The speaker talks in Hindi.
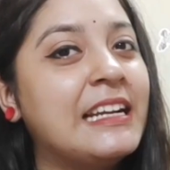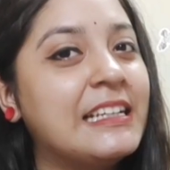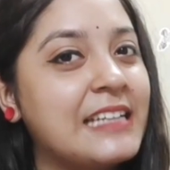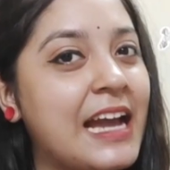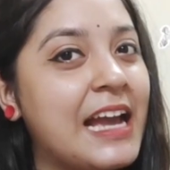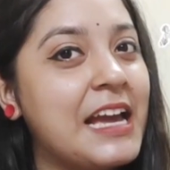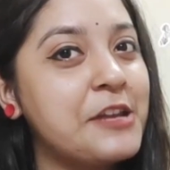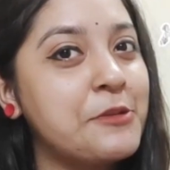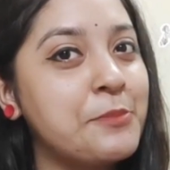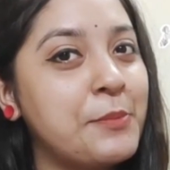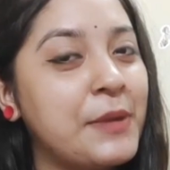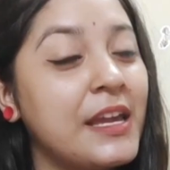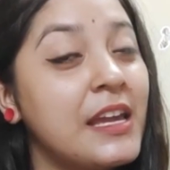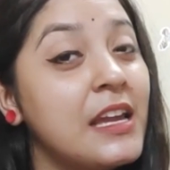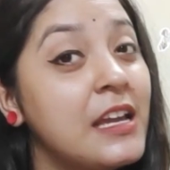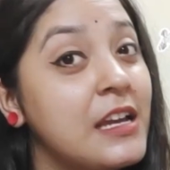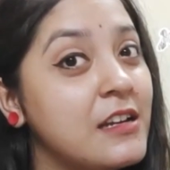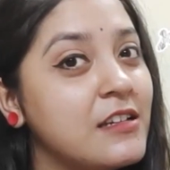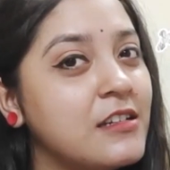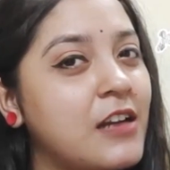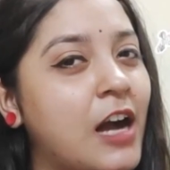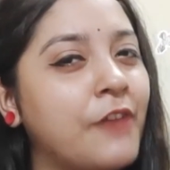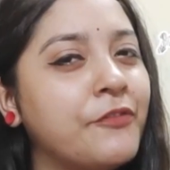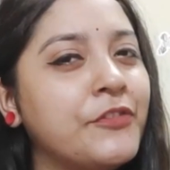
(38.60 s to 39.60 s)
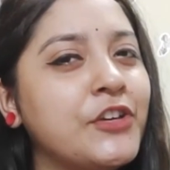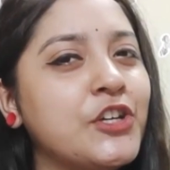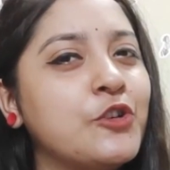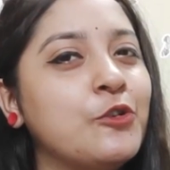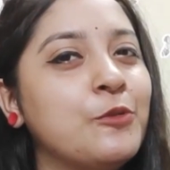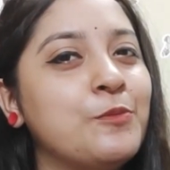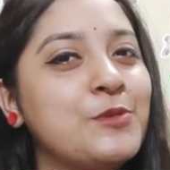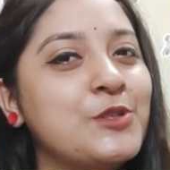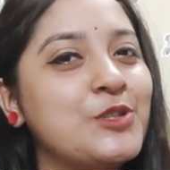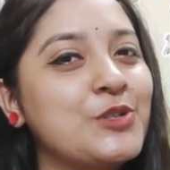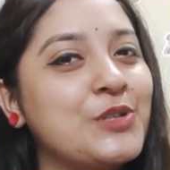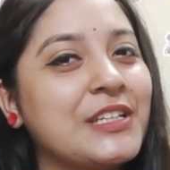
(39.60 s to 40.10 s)
अटायर में काफ़ी
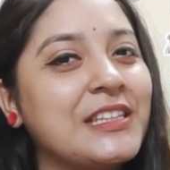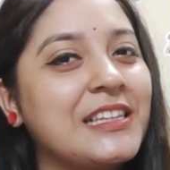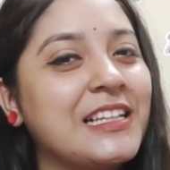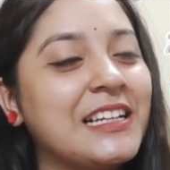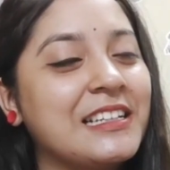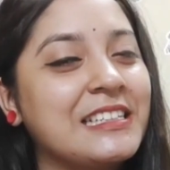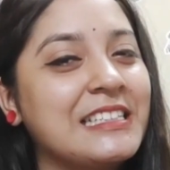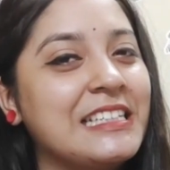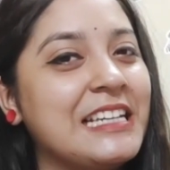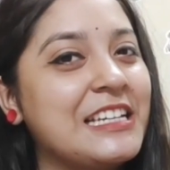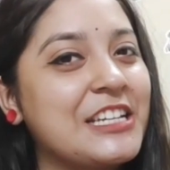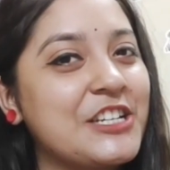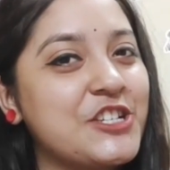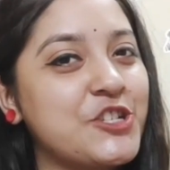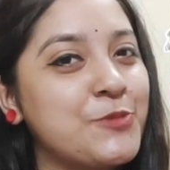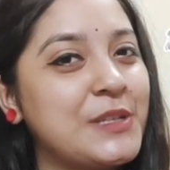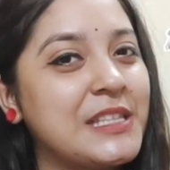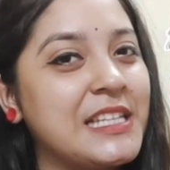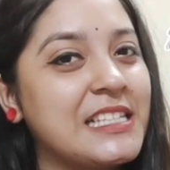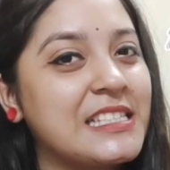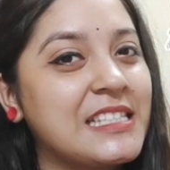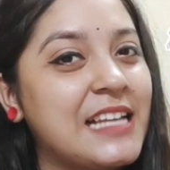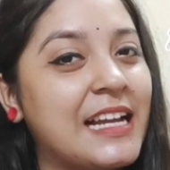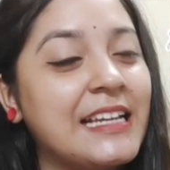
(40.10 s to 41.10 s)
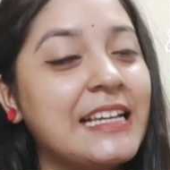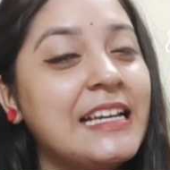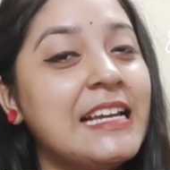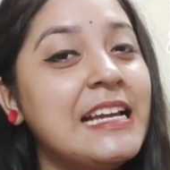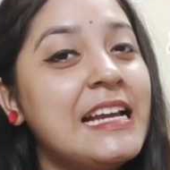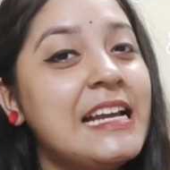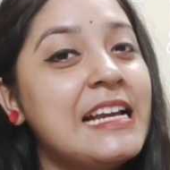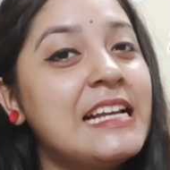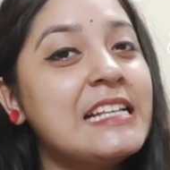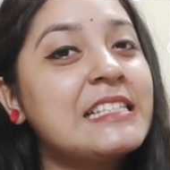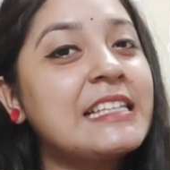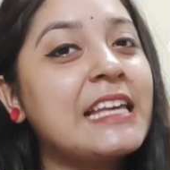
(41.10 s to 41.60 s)
खूबसूरत लग रही है रश्मि देसाई
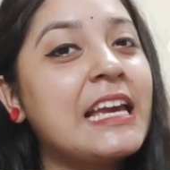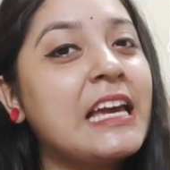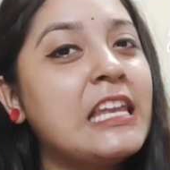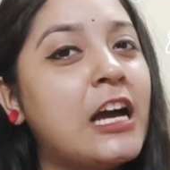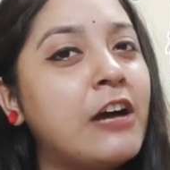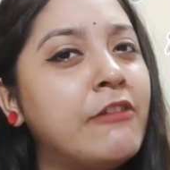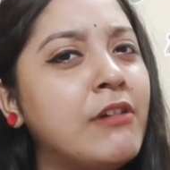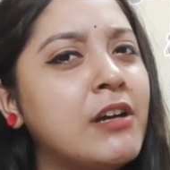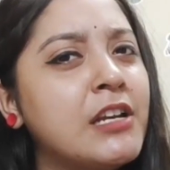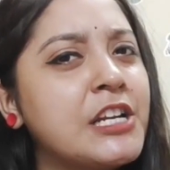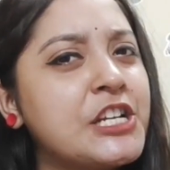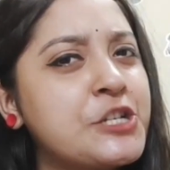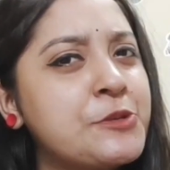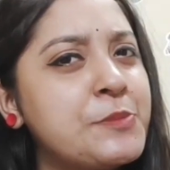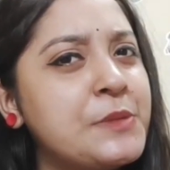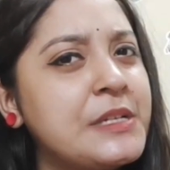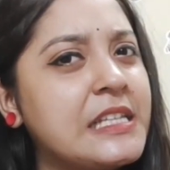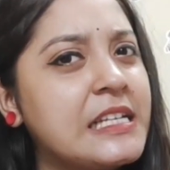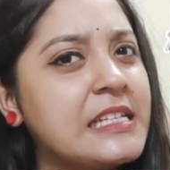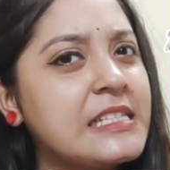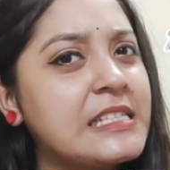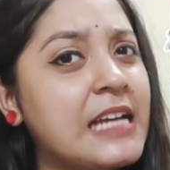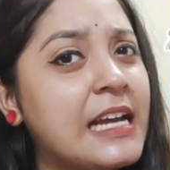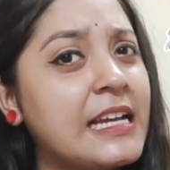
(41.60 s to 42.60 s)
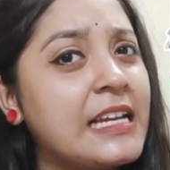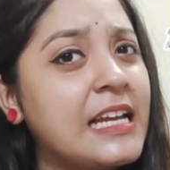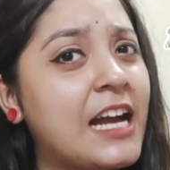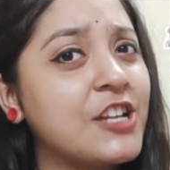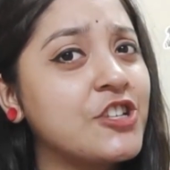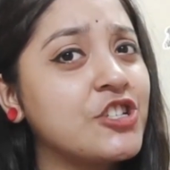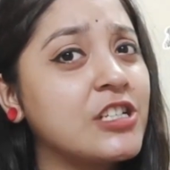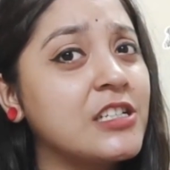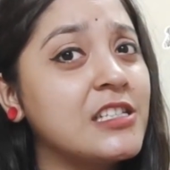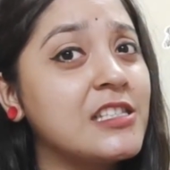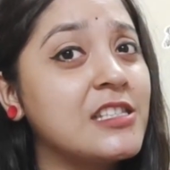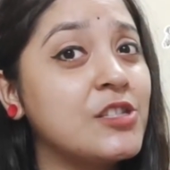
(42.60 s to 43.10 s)
इसके अलावा रश्मि देसाई
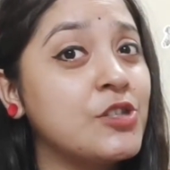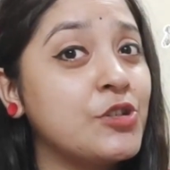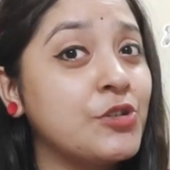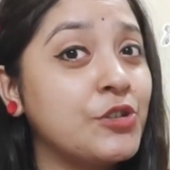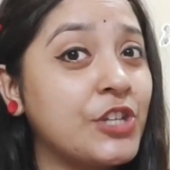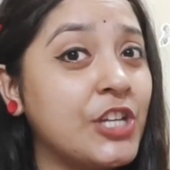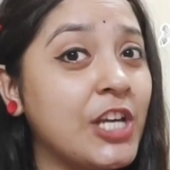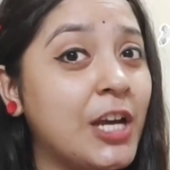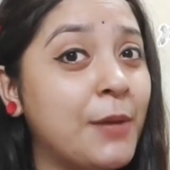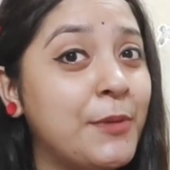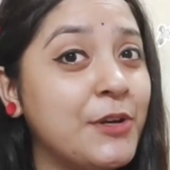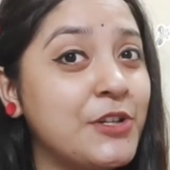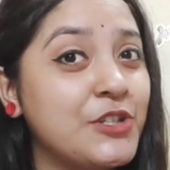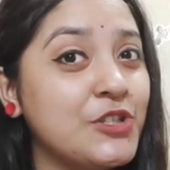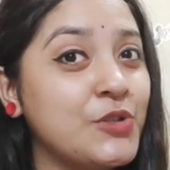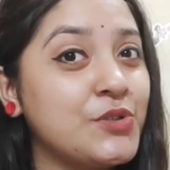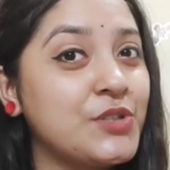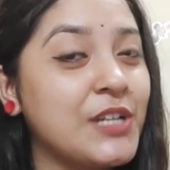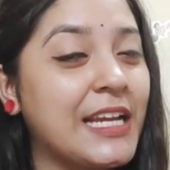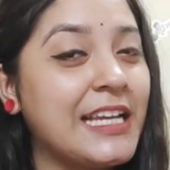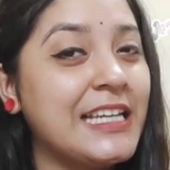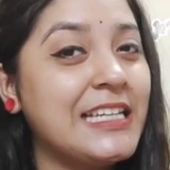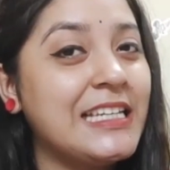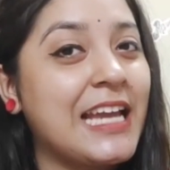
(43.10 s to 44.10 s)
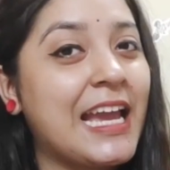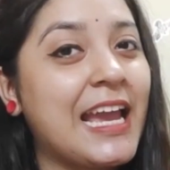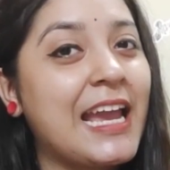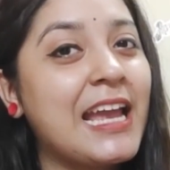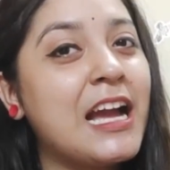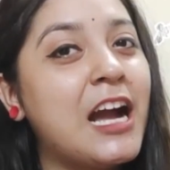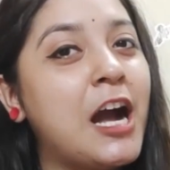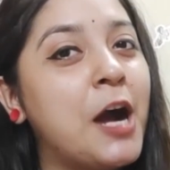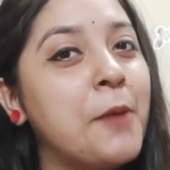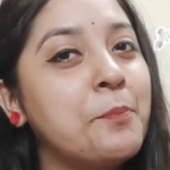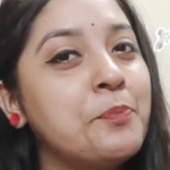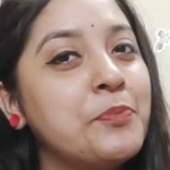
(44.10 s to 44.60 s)
आजकल सुर्खियाँ बटोर रही
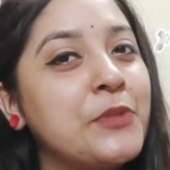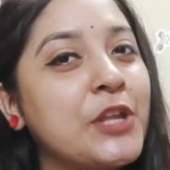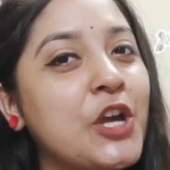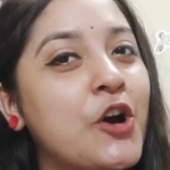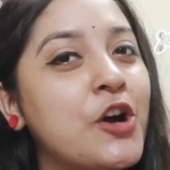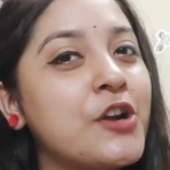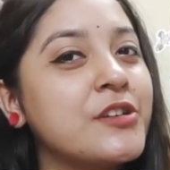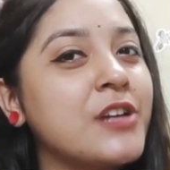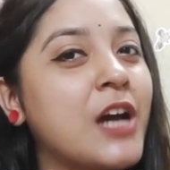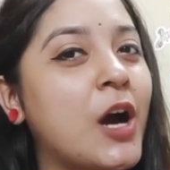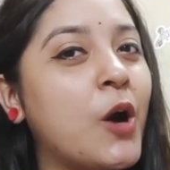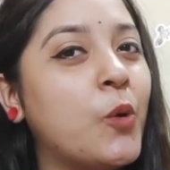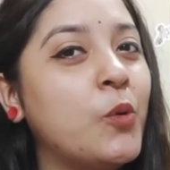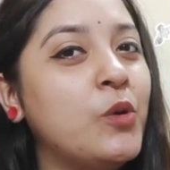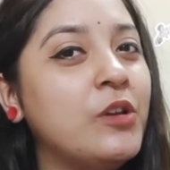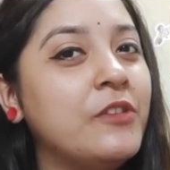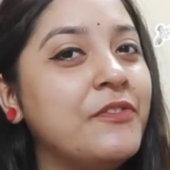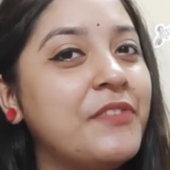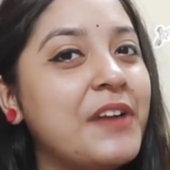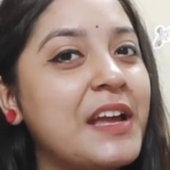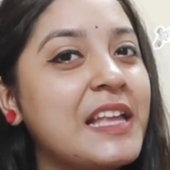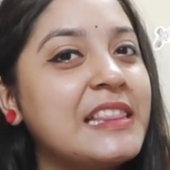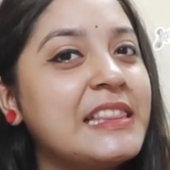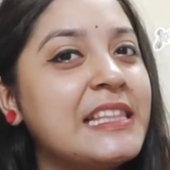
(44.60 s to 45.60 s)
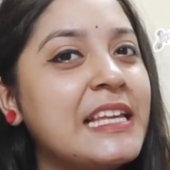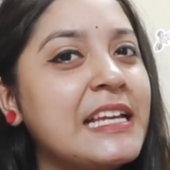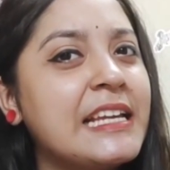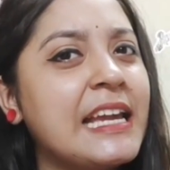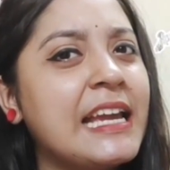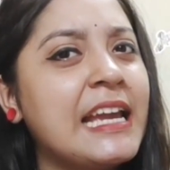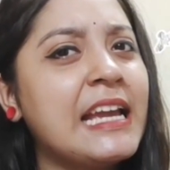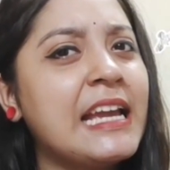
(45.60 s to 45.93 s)
हैं अपने और राहुल वैद्य के